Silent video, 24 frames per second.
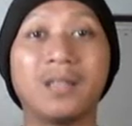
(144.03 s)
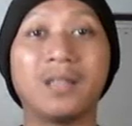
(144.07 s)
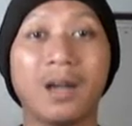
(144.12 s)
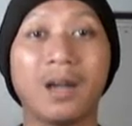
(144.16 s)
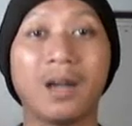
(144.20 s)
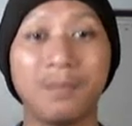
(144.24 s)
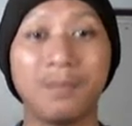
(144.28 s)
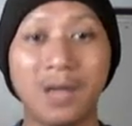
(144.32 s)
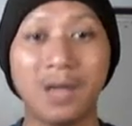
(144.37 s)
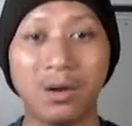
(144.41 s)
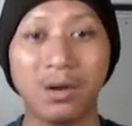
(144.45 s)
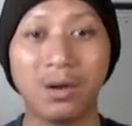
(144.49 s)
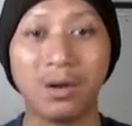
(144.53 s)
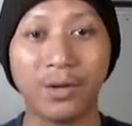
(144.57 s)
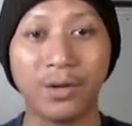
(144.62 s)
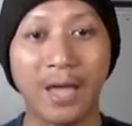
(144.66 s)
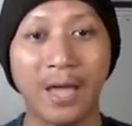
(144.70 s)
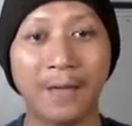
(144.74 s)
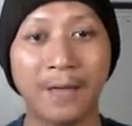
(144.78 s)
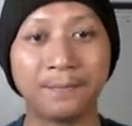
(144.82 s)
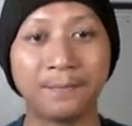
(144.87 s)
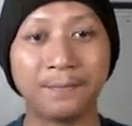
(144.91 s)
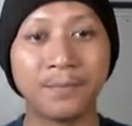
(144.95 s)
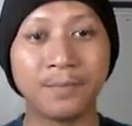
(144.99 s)
terlebih dahulu
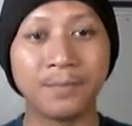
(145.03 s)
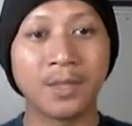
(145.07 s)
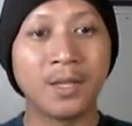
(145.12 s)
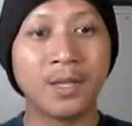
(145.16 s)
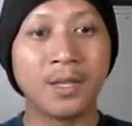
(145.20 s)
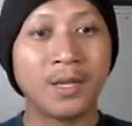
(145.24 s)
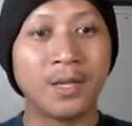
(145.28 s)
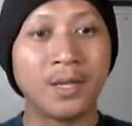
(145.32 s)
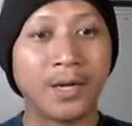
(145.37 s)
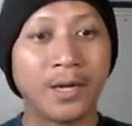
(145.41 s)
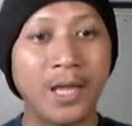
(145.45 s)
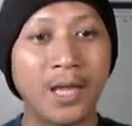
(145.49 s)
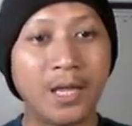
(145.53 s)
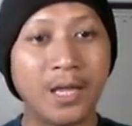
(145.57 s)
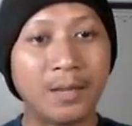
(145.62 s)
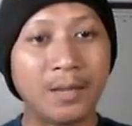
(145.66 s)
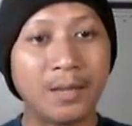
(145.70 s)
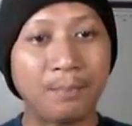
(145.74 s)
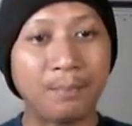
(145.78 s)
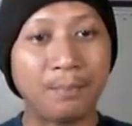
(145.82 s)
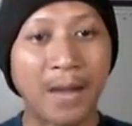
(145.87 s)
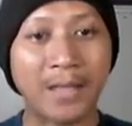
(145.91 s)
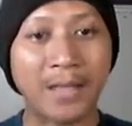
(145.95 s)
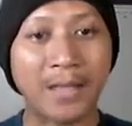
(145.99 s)
ya
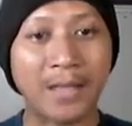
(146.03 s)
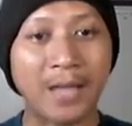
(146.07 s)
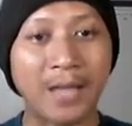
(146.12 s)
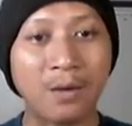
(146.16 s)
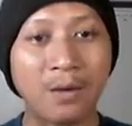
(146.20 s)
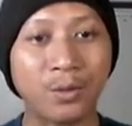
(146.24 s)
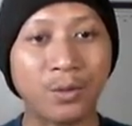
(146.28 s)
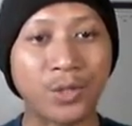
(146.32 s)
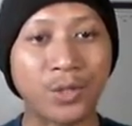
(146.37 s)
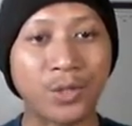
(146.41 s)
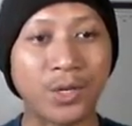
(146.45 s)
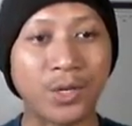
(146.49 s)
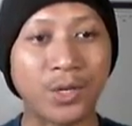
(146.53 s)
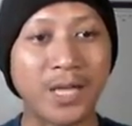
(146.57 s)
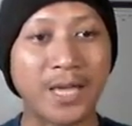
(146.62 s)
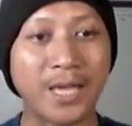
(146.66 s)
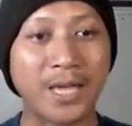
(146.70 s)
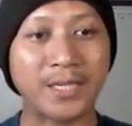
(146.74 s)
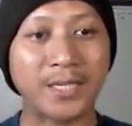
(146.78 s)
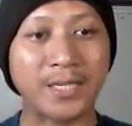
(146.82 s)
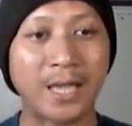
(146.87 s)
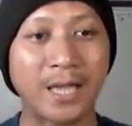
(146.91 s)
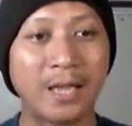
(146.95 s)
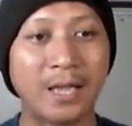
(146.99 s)
nih perhatikan kursornya
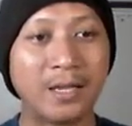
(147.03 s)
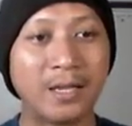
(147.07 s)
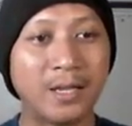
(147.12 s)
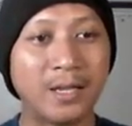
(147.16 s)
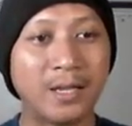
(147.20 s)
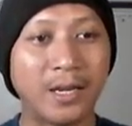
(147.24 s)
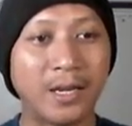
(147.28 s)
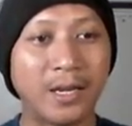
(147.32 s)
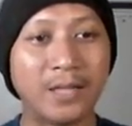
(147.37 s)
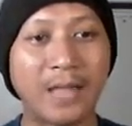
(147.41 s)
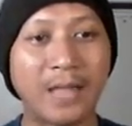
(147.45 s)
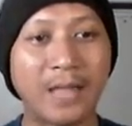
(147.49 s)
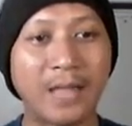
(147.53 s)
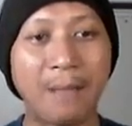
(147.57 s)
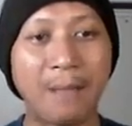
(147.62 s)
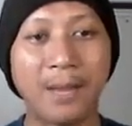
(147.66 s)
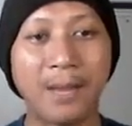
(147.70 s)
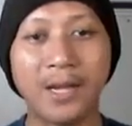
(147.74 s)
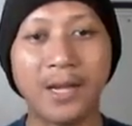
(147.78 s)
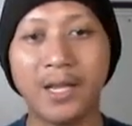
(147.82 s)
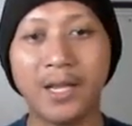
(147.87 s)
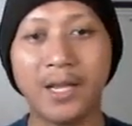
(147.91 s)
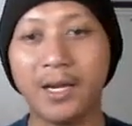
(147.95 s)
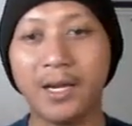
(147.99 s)
guys ya di
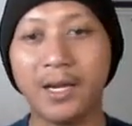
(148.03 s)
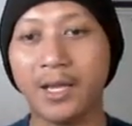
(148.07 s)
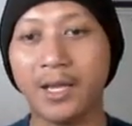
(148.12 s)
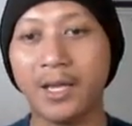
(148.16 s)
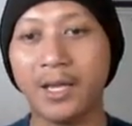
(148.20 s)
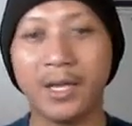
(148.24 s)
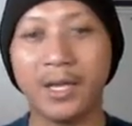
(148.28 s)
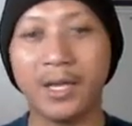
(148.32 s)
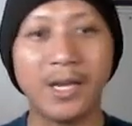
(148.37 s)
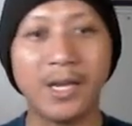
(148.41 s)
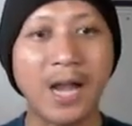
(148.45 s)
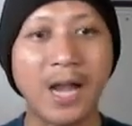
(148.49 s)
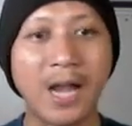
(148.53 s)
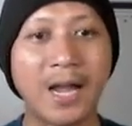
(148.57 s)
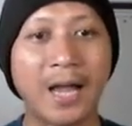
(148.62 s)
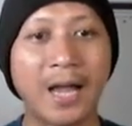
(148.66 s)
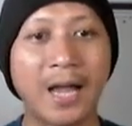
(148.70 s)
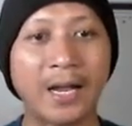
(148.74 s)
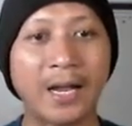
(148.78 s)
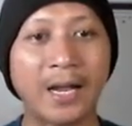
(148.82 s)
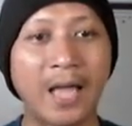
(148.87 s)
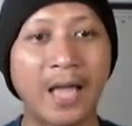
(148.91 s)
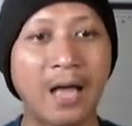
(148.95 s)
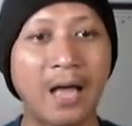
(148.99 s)
timeline ini ini
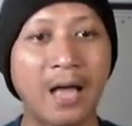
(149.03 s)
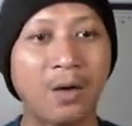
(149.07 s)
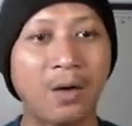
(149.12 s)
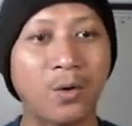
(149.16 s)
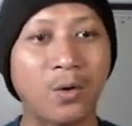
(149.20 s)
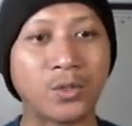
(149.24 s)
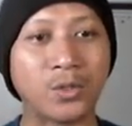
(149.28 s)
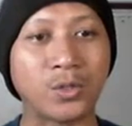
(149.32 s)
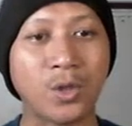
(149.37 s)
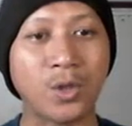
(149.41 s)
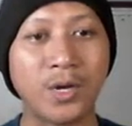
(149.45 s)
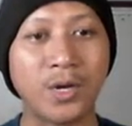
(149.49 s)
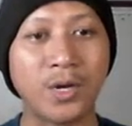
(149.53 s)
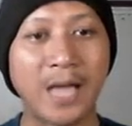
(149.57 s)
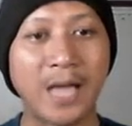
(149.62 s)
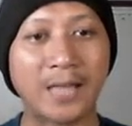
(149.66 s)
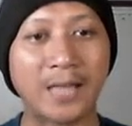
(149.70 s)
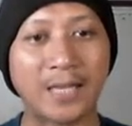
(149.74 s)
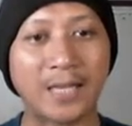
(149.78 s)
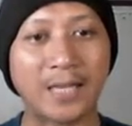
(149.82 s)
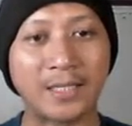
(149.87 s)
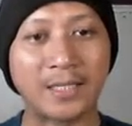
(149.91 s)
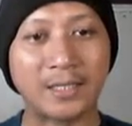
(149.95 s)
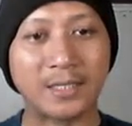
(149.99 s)
ada area kosong di
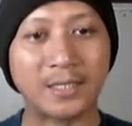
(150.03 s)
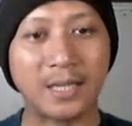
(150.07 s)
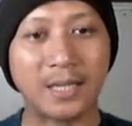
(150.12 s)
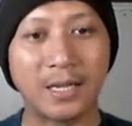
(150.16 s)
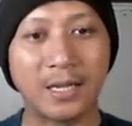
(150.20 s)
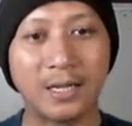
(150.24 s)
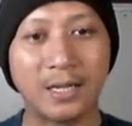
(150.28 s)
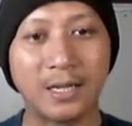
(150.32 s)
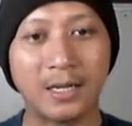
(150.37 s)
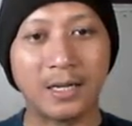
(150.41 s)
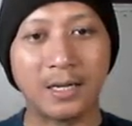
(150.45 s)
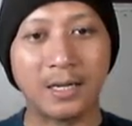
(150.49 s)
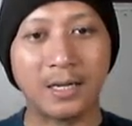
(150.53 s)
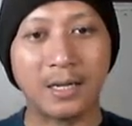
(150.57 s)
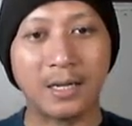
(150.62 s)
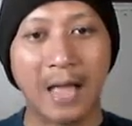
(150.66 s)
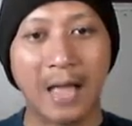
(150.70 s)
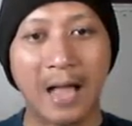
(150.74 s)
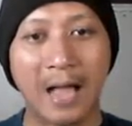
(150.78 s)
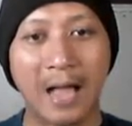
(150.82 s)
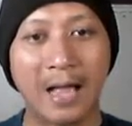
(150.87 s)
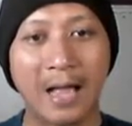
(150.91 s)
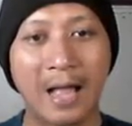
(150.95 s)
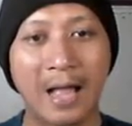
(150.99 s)
atas eh,
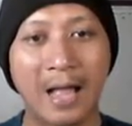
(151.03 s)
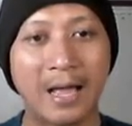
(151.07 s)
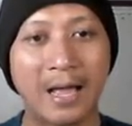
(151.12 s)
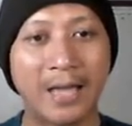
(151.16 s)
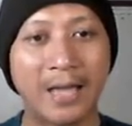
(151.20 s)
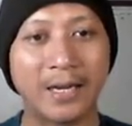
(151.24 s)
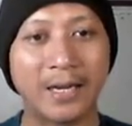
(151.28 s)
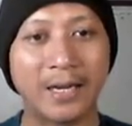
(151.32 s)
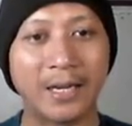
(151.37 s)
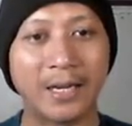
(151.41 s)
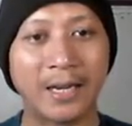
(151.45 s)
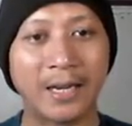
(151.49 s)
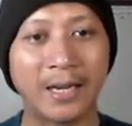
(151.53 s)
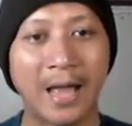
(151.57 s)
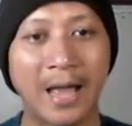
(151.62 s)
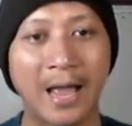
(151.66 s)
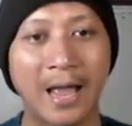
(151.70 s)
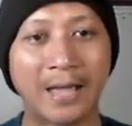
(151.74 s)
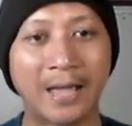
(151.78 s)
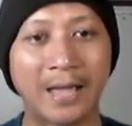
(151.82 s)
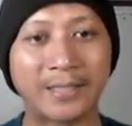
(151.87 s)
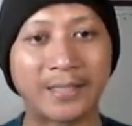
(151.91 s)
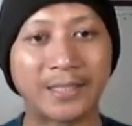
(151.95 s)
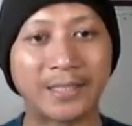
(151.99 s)
angka-angka uh, ini nih
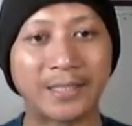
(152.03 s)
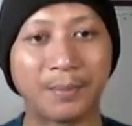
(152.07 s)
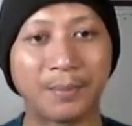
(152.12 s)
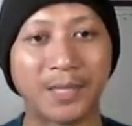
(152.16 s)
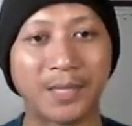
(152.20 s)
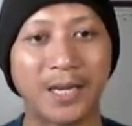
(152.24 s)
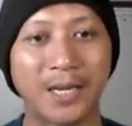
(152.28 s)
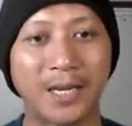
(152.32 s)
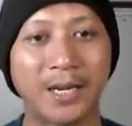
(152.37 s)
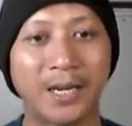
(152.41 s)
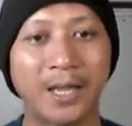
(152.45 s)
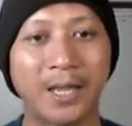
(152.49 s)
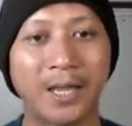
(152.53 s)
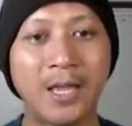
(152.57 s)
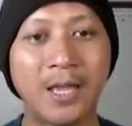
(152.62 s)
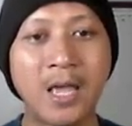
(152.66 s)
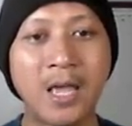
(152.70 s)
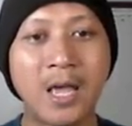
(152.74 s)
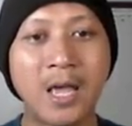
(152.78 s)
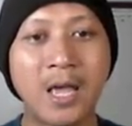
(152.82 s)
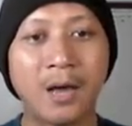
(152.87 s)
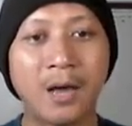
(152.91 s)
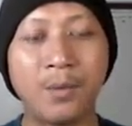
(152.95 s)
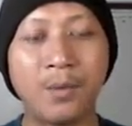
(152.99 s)
nah seperti ini nih
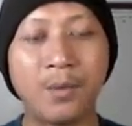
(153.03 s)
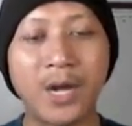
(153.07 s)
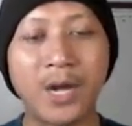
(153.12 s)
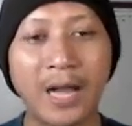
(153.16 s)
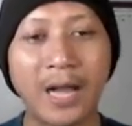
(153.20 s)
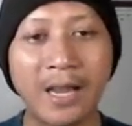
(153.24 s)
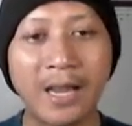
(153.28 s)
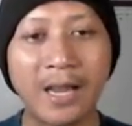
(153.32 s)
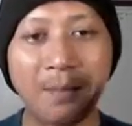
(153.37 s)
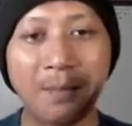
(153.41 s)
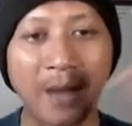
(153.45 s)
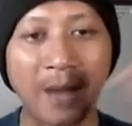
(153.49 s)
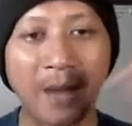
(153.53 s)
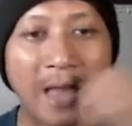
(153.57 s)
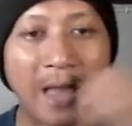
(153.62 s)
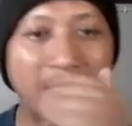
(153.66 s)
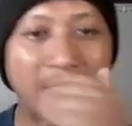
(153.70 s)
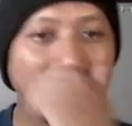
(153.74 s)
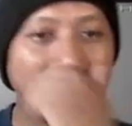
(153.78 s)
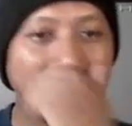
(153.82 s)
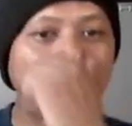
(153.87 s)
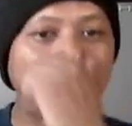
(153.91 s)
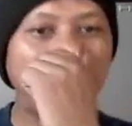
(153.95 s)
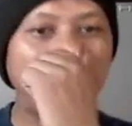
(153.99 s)
Kemudian kalian
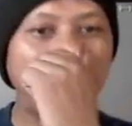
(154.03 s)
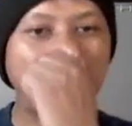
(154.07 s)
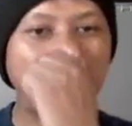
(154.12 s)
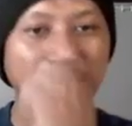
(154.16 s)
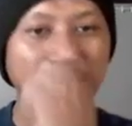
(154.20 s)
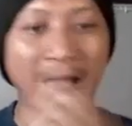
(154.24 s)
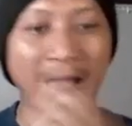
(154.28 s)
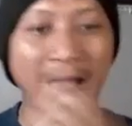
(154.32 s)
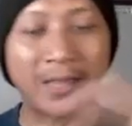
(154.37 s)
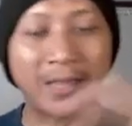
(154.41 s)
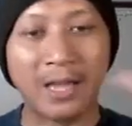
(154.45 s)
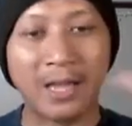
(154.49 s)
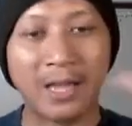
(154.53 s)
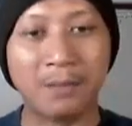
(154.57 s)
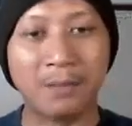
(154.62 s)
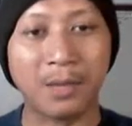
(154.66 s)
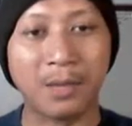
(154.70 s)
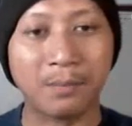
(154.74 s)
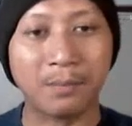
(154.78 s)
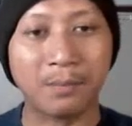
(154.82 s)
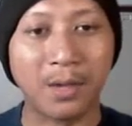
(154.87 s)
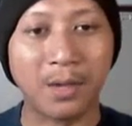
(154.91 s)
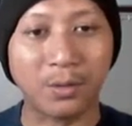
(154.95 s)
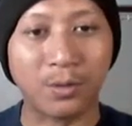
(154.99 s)
perhatikan ya, perhatikan
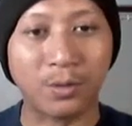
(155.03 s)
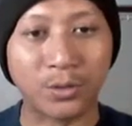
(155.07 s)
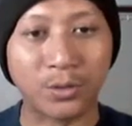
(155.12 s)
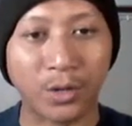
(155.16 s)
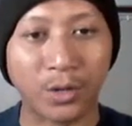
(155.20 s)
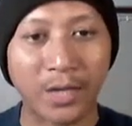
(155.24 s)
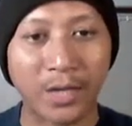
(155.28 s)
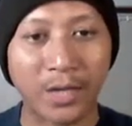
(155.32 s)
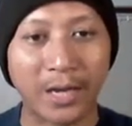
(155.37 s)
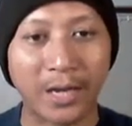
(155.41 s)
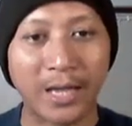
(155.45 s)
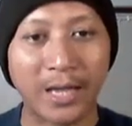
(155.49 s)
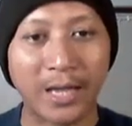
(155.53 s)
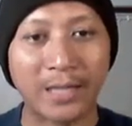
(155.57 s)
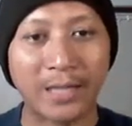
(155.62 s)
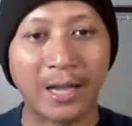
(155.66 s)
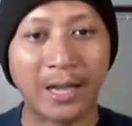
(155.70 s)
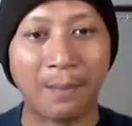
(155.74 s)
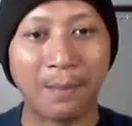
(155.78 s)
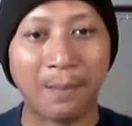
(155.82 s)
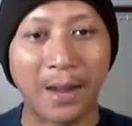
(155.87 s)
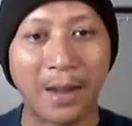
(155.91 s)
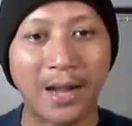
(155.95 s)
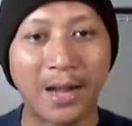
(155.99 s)
baik-baik kursornya. Ini kan
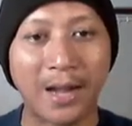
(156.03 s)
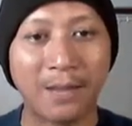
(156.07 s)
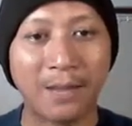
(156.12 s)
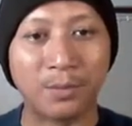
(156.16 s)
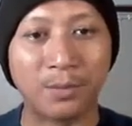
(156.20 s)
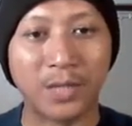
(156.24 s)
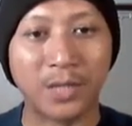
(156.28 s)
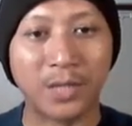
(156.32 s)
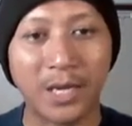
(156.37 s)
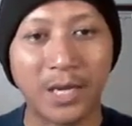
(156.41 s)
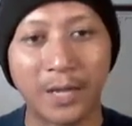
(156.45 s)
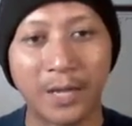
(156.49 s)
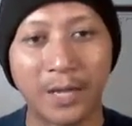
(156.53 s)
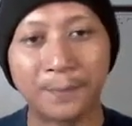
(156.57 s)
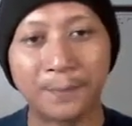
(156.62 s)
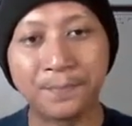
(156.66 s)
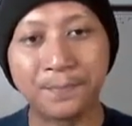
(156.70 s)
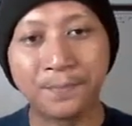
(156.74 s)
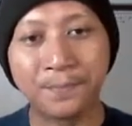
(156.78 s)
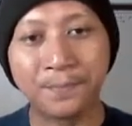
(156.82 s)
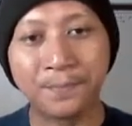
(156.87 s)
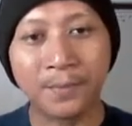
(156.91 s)
tanda panah nih putih nih.